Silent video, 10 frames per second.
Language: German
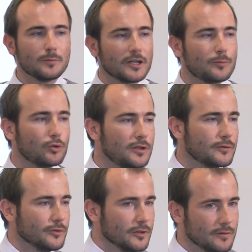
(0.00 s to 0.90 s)

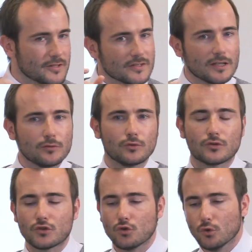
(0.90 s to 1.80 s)
manipuliert wird, ne? was ist seine
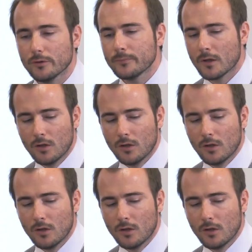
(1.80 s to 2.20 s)
Funktion.